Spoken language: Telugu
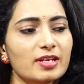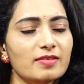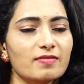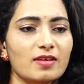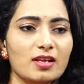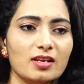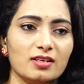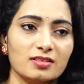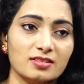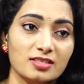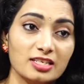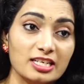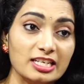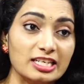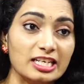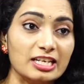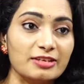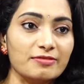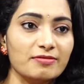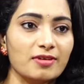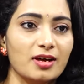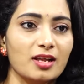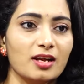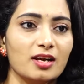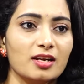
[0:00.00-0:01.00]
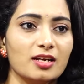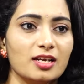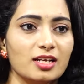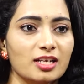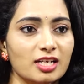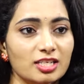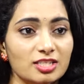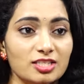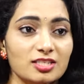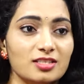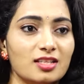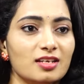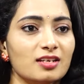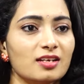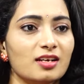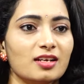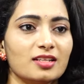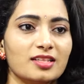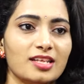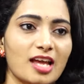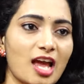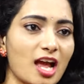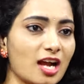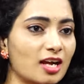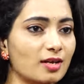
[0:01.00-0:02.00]
మరి వాళ్ళకి సీట్లు ఇవ్వాలంటే
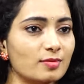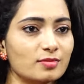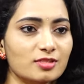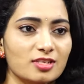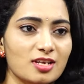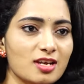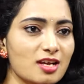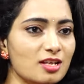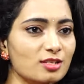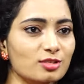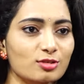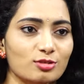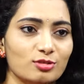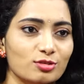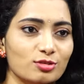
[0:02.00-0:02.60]
ఖచ్చితంగా త్యాగం చేయాల్సి